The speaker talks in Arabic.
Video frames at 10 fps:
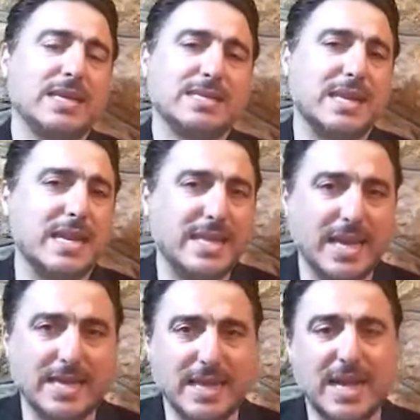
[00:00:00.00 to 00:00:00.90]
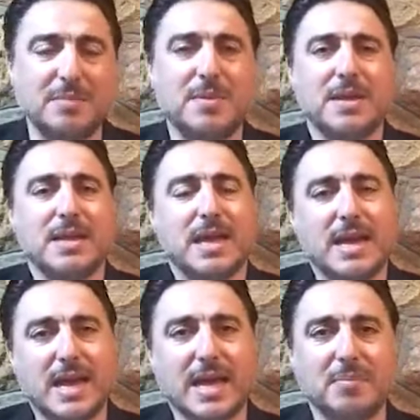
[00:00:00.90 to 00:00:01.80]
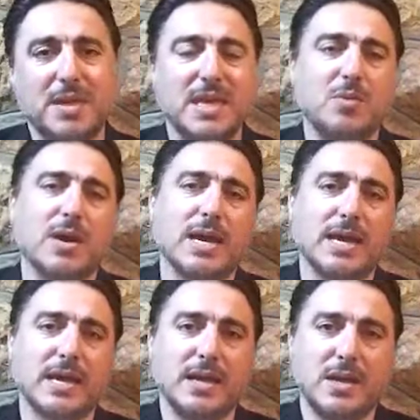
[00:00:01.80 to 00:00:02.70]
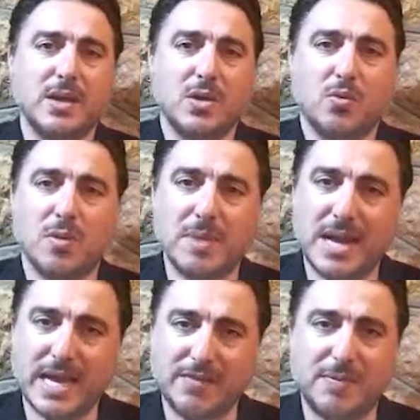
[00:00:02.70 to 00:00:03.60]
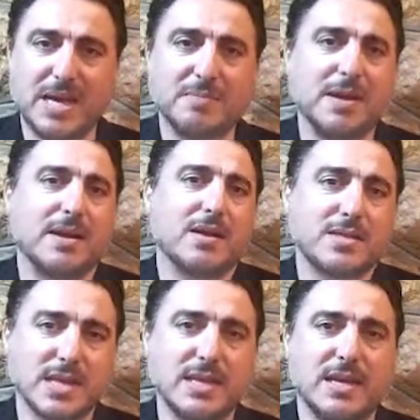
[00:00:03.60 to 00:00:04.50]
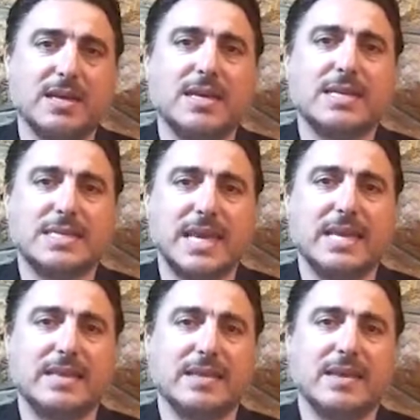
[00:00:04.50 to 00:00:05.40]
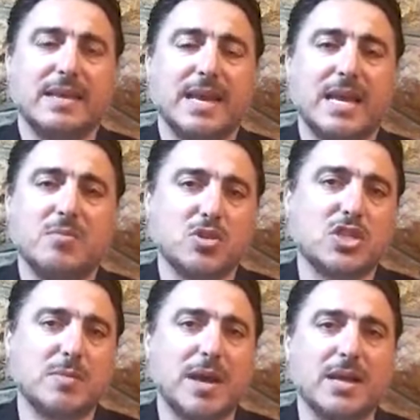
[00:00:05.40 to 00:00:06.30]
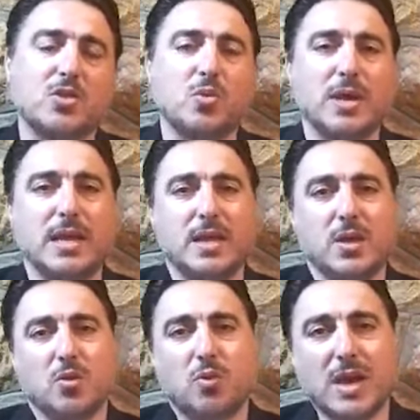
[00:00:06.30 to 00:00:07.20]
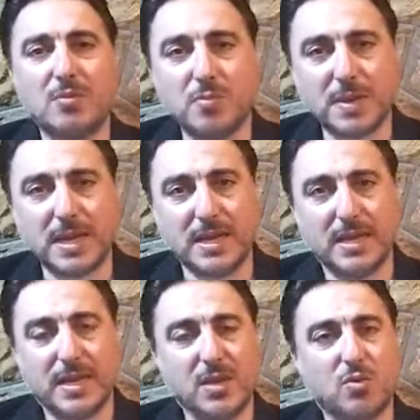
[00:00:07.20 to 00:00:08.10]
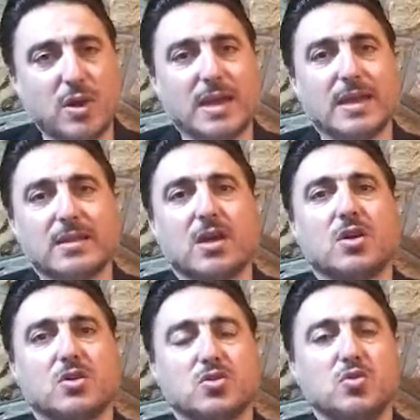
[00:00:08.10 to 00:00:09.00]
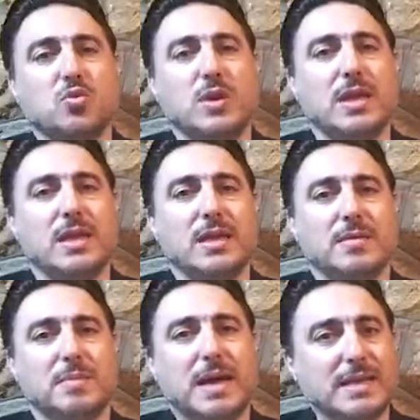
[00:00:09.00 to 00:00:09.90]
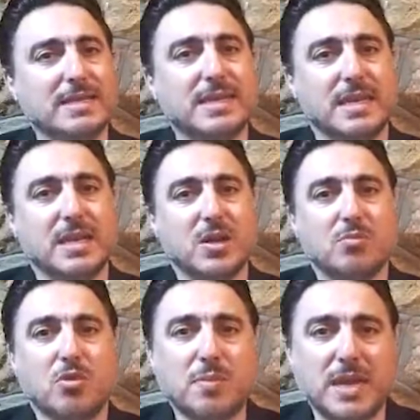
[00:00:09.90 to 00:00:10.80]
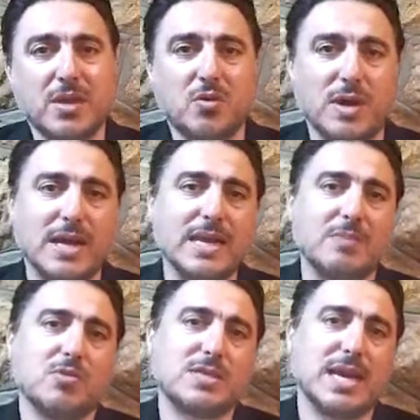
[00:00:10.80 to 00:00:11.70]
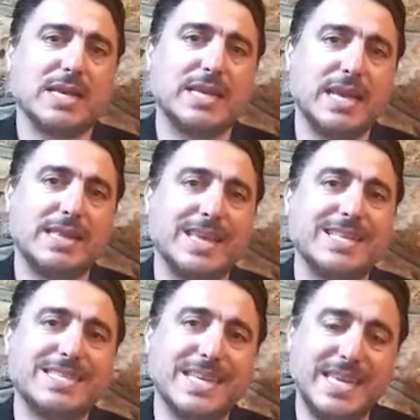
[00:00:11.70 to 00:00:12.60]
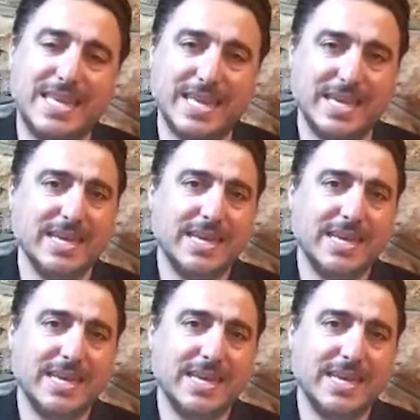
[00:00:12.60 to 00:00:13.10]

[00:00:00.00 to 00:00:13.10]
صناديق الدعم العربية وغيرها ومنعرف بعد ما خسرنا ثقة المجتمع الدولي ولا ممكن يكون عنا ضخ سيولة بعد إذن ممكن يكون عنا مساعدات إنسانية